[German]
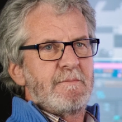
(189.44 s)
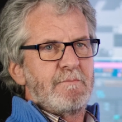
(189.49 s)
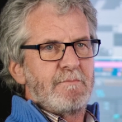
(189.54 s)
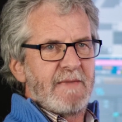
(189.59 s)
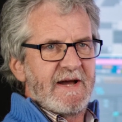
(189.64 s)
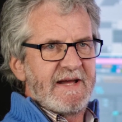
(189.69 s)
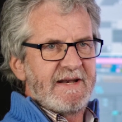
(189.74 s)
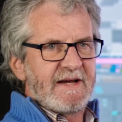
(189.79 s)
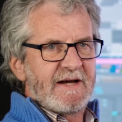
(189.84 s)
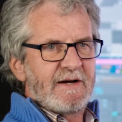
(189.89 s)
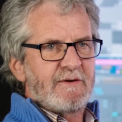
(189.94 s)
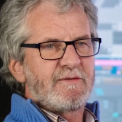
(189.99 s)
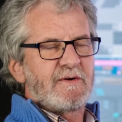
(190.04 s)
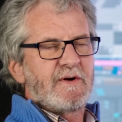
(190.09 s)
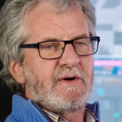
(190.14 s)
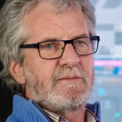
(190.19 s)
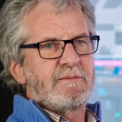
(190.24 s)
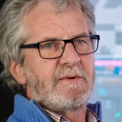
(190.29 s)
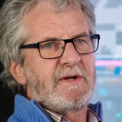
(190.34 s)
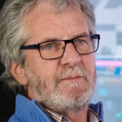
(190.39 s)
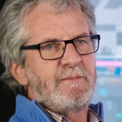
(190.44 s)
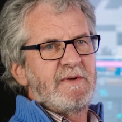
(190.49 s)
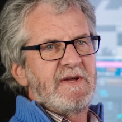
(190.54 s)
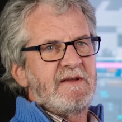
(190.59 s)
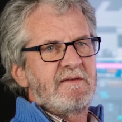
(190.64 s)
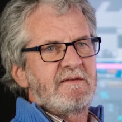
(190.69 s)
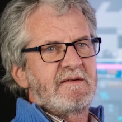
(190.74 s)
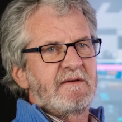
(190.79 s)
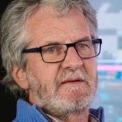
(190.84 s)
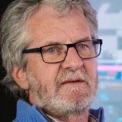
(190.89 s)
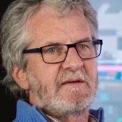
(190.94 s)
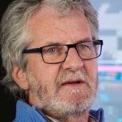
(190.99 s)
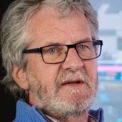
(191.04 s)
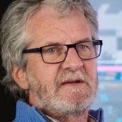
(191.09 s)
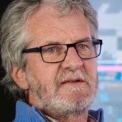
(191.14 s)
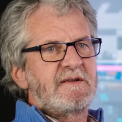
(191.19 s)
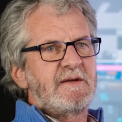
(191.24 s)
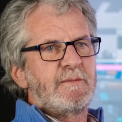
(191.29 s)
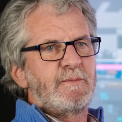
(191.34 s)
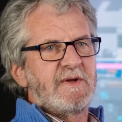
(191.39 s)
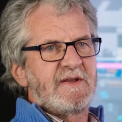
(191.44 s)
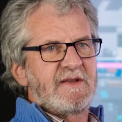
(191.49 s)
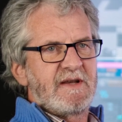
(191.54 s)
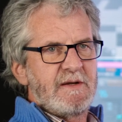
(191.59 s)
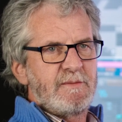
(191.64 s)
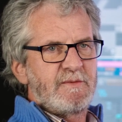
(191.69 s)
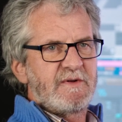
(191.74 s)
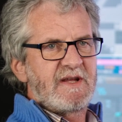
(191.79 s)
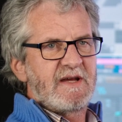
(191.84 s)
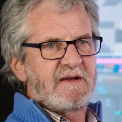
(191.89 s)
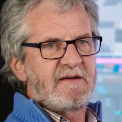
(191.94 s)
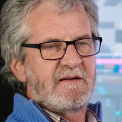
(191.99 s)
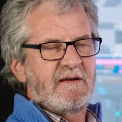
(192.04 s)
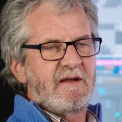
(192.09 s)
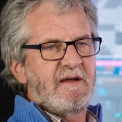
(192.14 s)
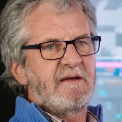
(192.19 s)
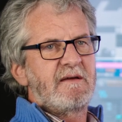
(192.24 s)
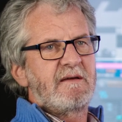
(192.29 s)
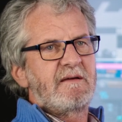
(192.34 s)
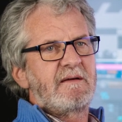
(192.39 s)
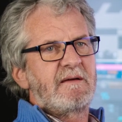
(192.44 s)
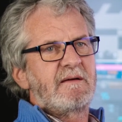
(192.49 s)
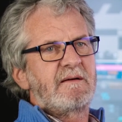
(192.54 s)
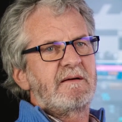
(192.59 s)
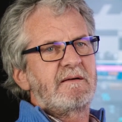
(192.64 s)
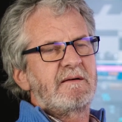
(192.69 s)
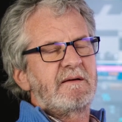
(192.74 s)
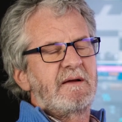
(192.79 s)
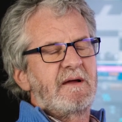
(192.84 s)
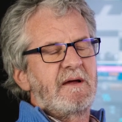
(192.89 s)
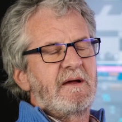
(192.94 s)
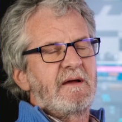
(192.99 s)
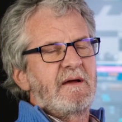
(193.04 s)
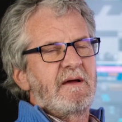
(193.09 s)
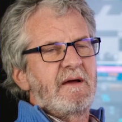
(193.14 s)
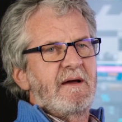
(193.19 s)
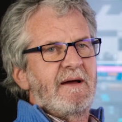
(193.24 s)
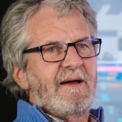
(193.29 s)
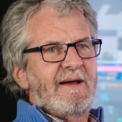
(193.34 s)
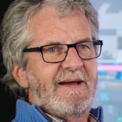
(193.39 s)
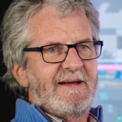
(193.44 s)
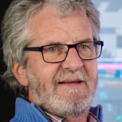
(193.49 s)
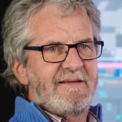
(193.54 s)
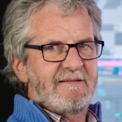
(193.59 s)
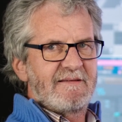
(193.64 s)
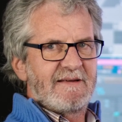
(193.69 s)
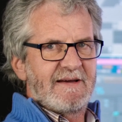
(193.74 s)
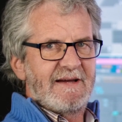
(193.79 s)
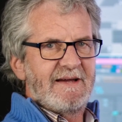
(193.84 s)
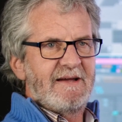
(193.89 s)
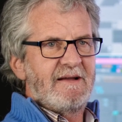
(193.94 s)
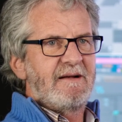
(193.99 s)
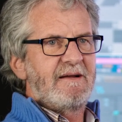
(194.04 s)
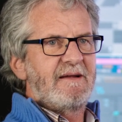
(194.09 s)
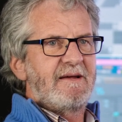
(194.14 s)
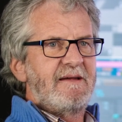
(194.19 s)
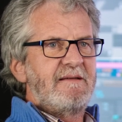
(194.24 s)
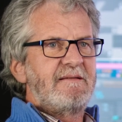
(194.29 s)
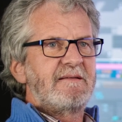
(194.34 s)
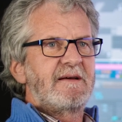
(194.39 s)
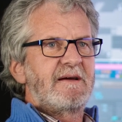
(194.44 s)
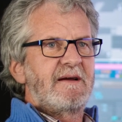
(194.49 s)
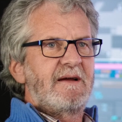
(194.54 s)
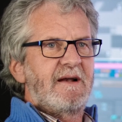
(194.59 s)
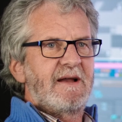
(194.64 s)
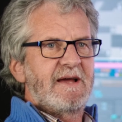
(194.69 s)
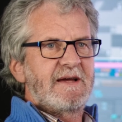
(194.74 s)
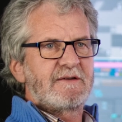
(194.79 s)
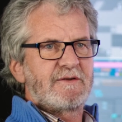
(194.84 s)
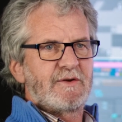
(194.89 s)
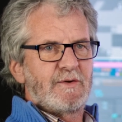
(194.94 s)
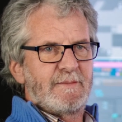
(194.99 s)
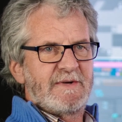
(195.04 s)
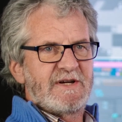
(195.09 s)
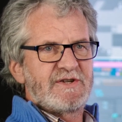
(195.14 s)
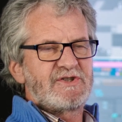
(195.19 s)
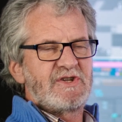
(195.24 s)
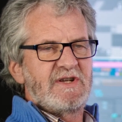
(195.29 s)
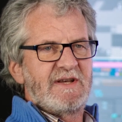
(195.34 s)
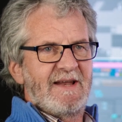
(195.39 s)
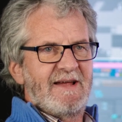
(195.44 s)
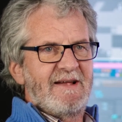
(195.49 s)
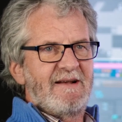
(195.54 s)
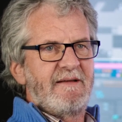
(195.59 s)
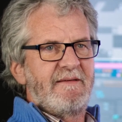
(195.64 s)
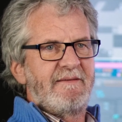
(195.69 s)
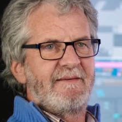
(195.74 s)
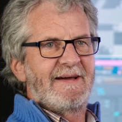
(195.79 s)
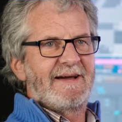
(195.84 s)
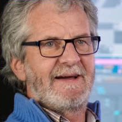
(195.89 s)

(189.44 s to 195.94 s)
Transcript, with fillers: Mein Aufgabengebiet ist die Betriebstechnik, ein Teil in der elektromaschinellen